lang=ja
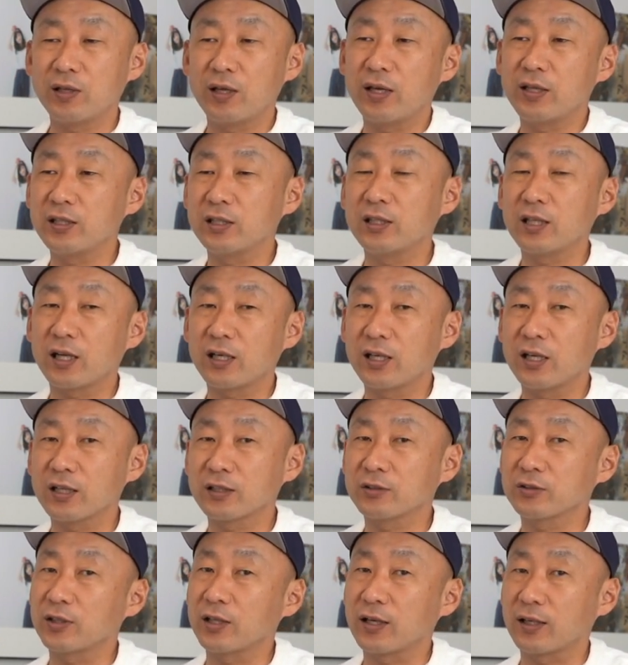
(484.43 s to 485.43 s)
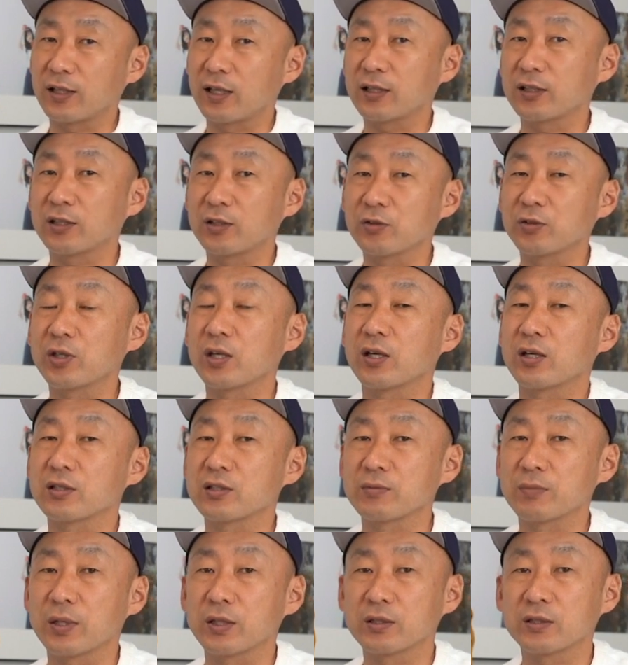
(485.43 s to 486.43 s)
絵になりやすいかなっていう気が
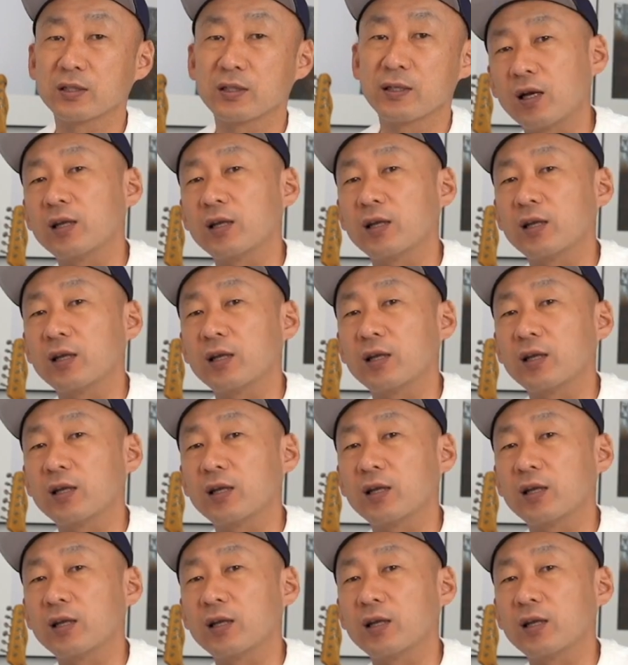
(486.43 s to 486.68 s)
します。